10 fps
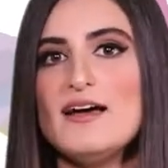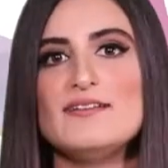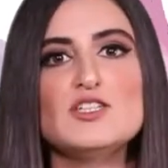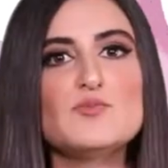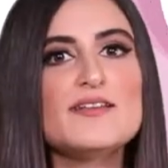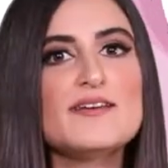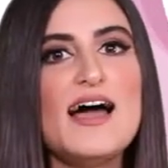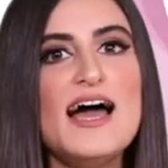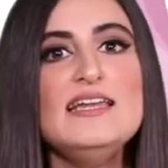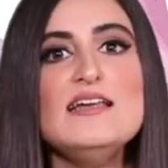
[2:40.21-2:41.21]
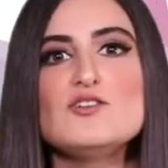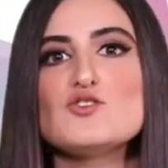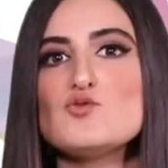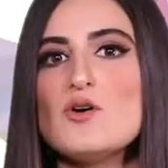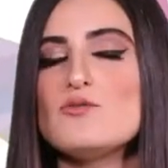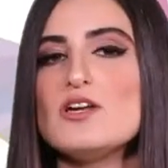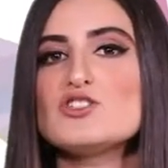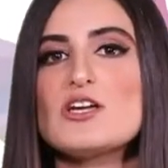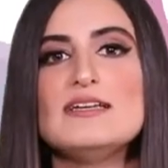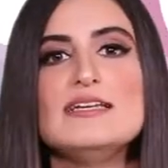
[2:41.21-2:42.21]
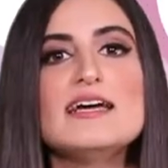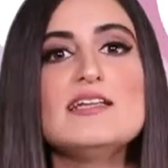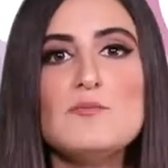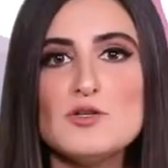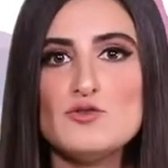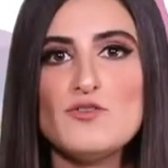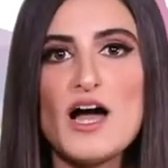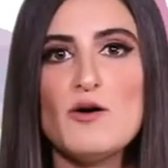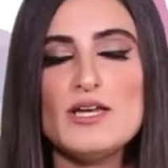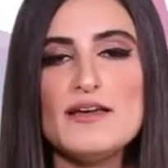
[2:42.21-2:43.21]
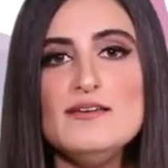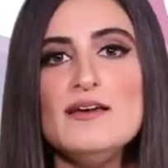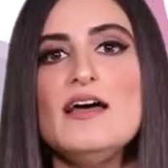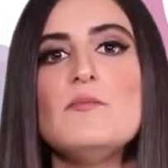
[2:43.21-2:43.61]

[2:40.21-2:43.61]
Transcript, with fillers: قديش بقدر احلل الصور والاشكال اللي انا عم بشوفها حوالي